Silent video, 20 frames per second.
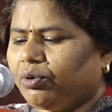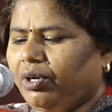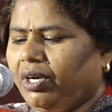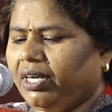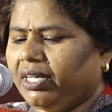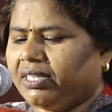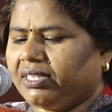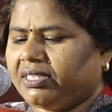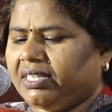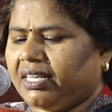
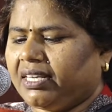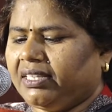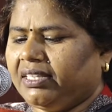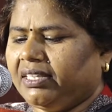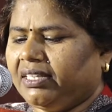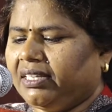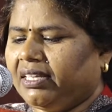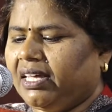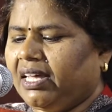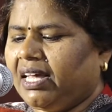தொழிலுக்கு
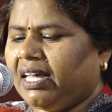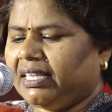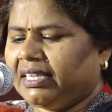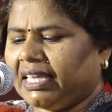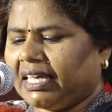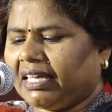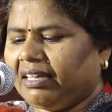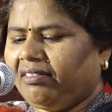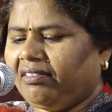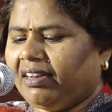சேர்ந்து
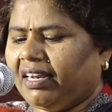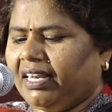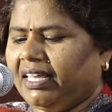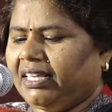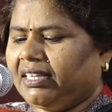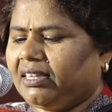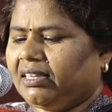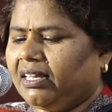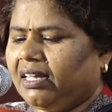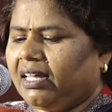தகவல்களை
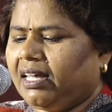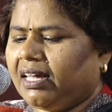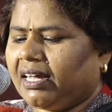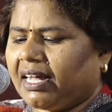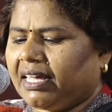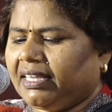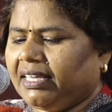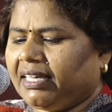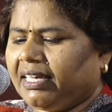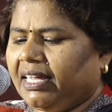
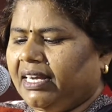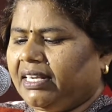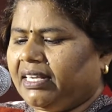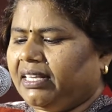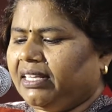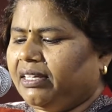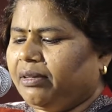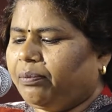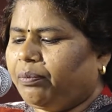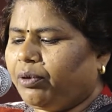கதை
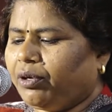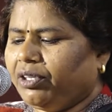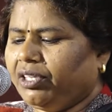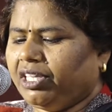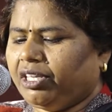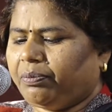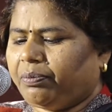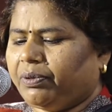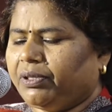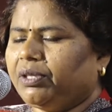கேட்டு
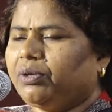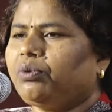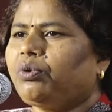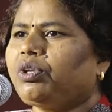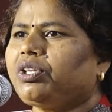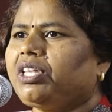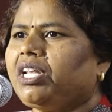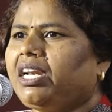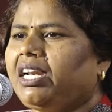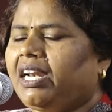பொருந்தியிருப்பது
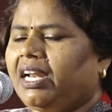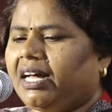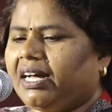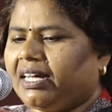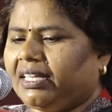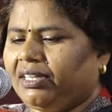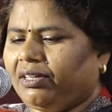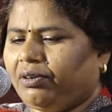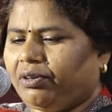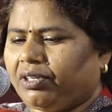இருப்பது இல்லா
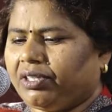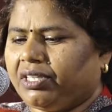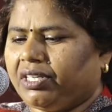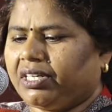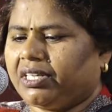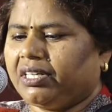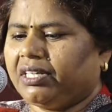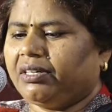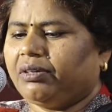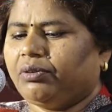
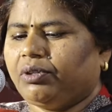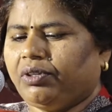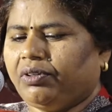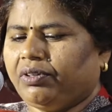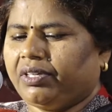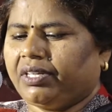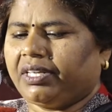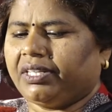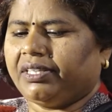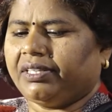கதையோட்டத்திற்கு
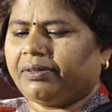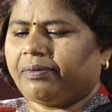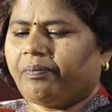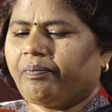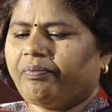உதவுகிறது